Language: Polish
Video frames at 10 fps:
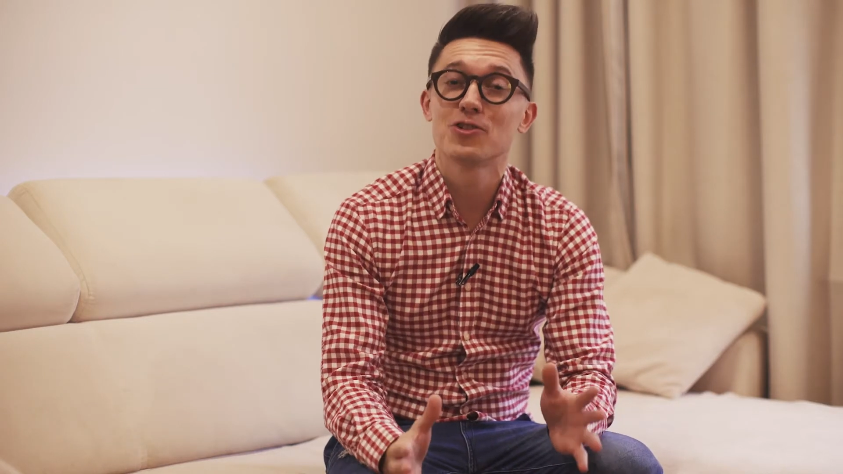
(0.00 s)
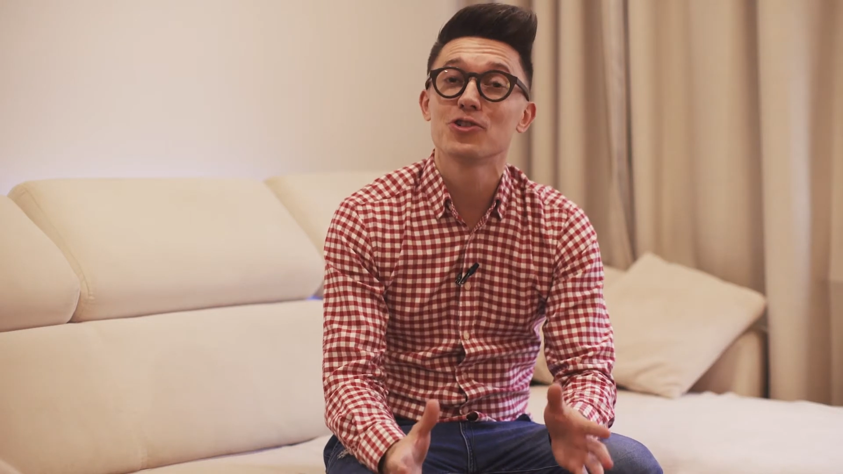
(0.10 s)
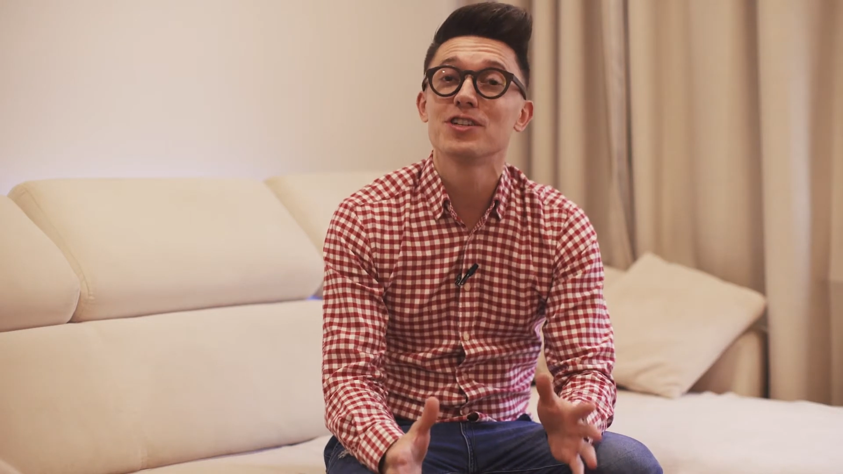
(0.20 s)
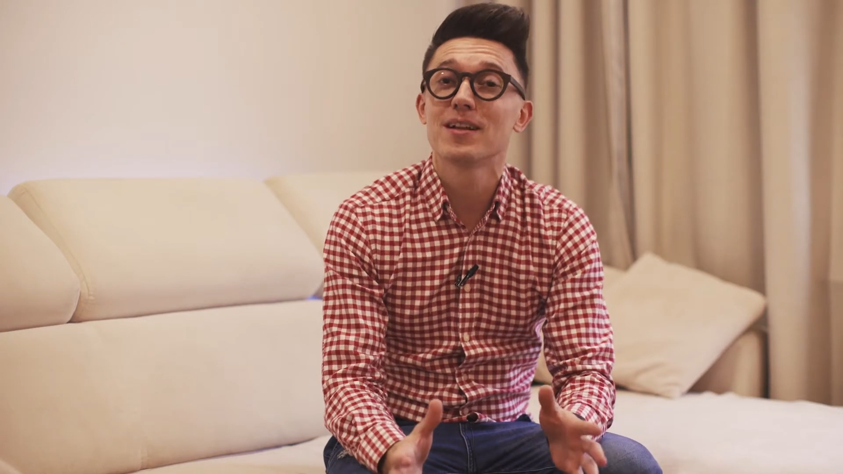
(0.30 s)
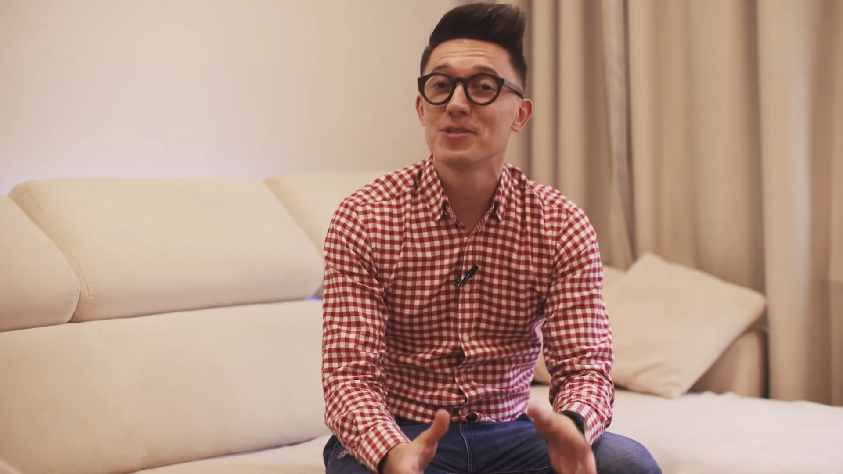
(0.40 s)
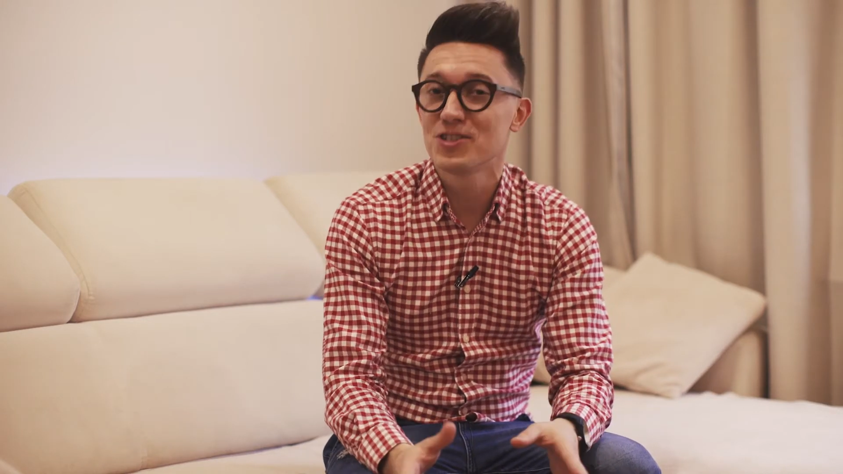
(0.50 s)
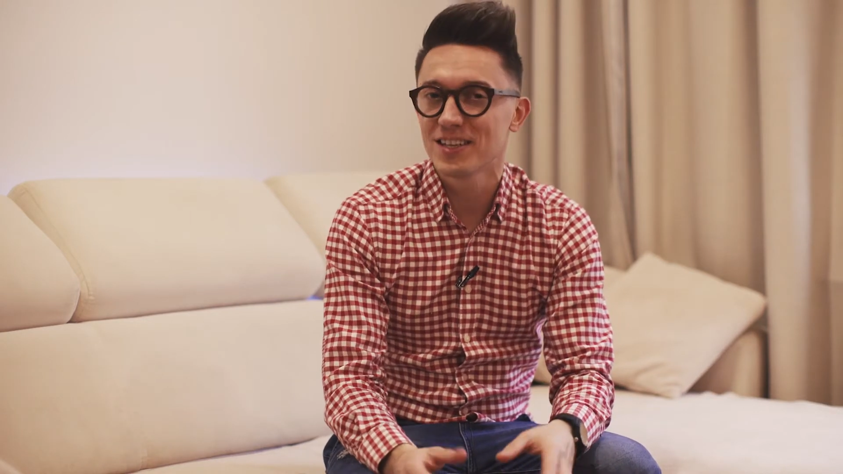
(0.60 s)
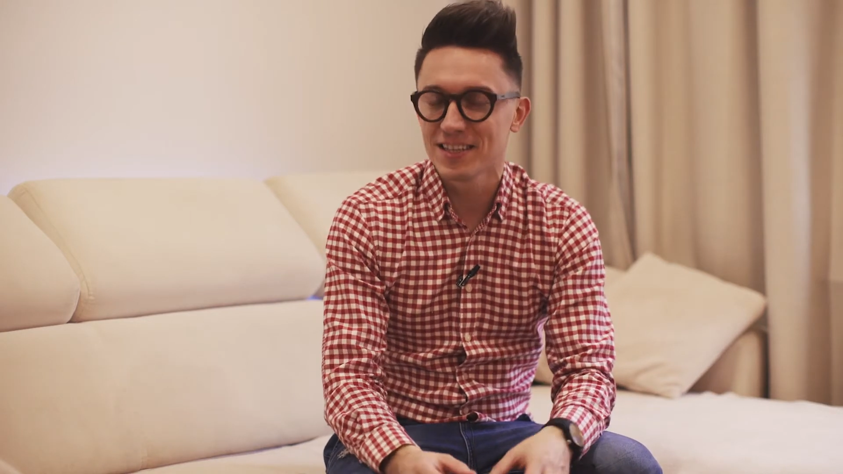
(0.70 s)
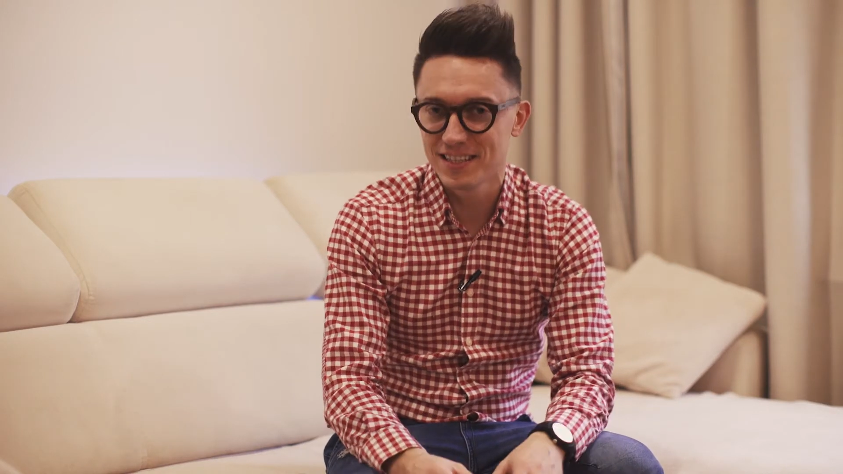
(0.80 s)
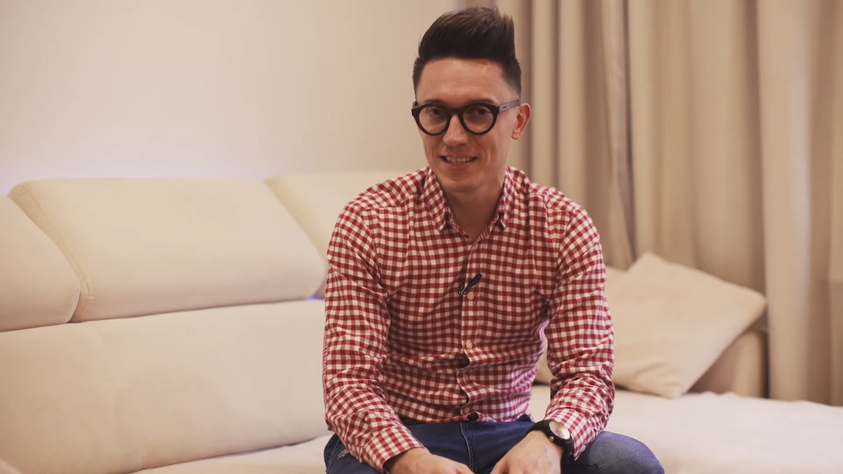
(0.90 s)
dość
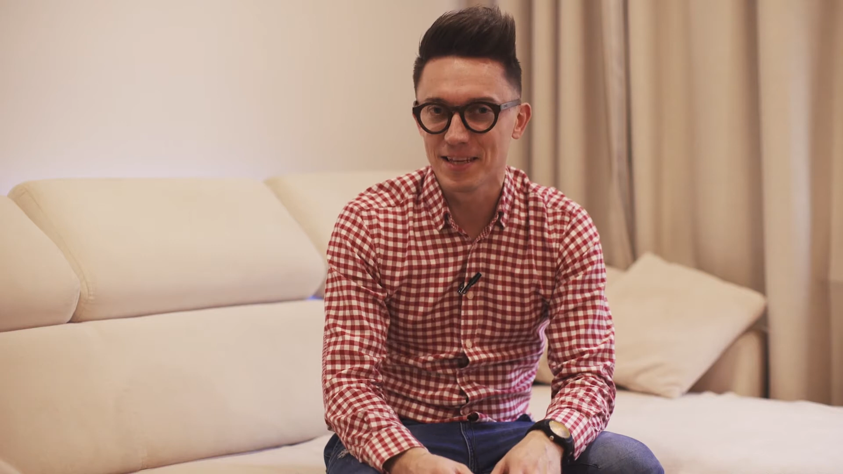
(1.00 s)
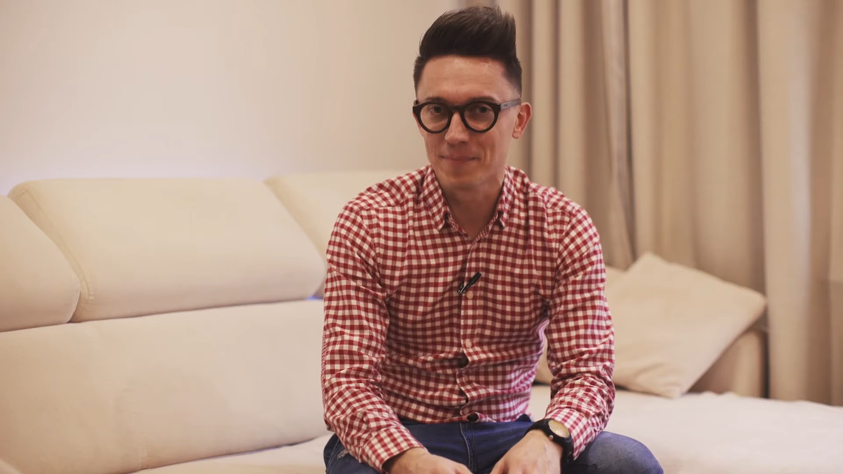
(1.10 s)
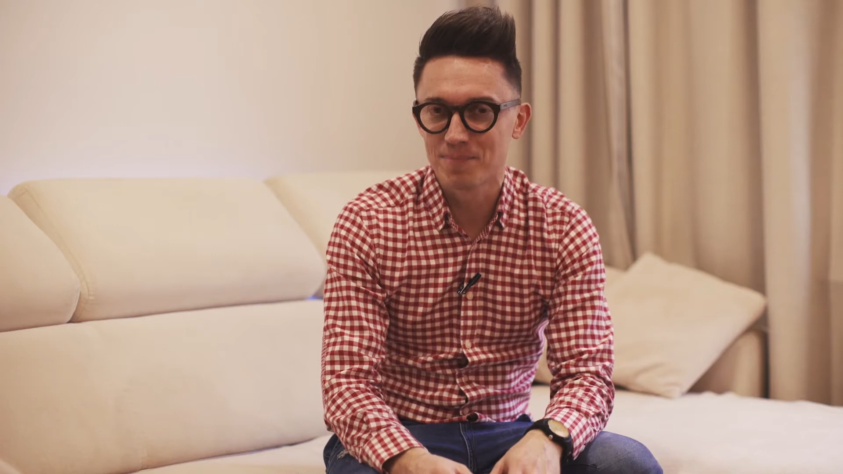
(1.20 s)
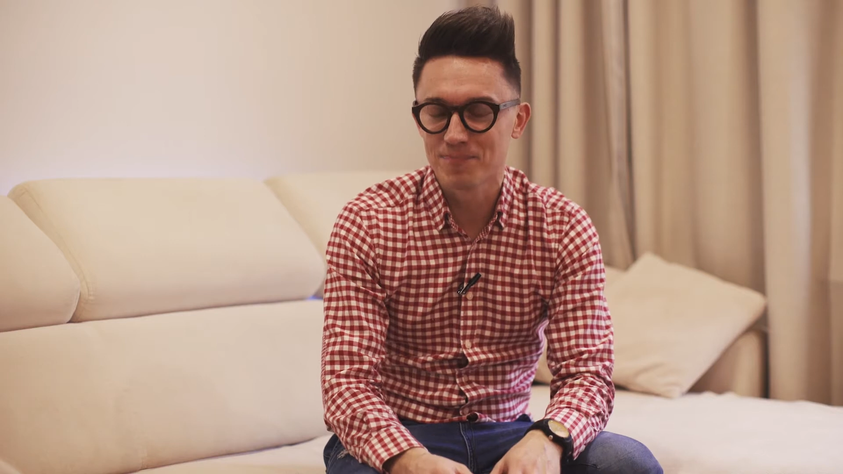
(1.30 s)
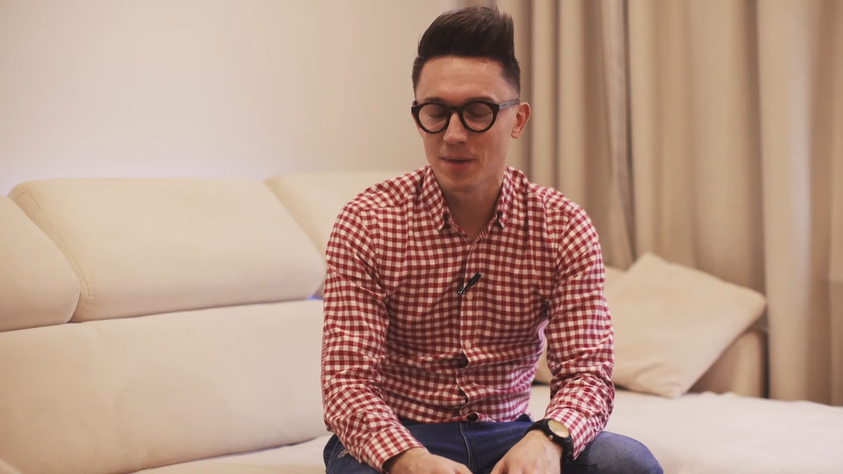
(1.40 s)
dynamicznie decyzje.